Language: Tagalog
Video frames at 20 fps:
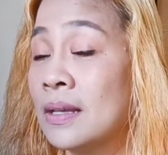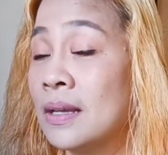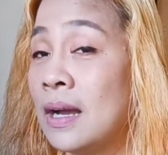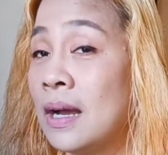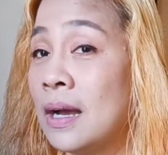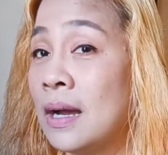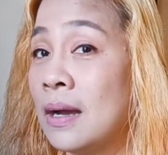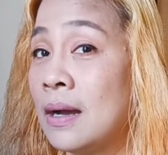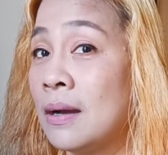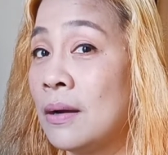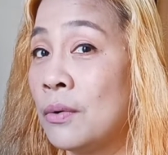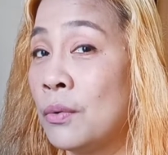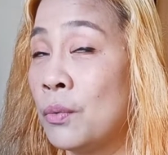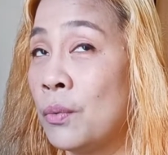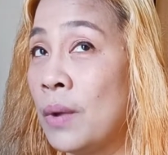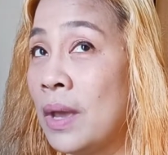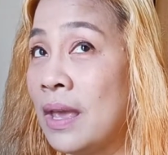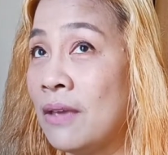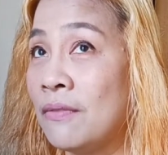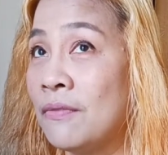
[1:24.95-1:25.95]
uh,
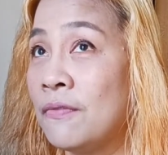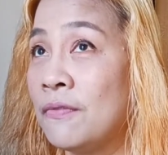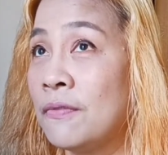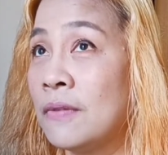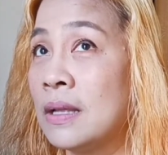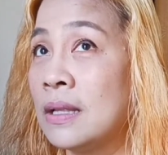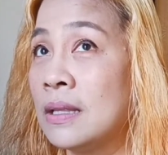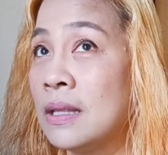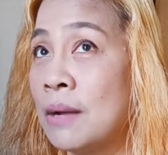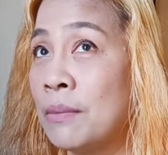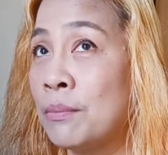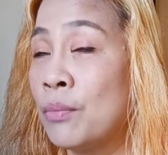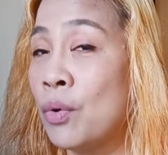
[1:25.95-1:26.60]
wave ng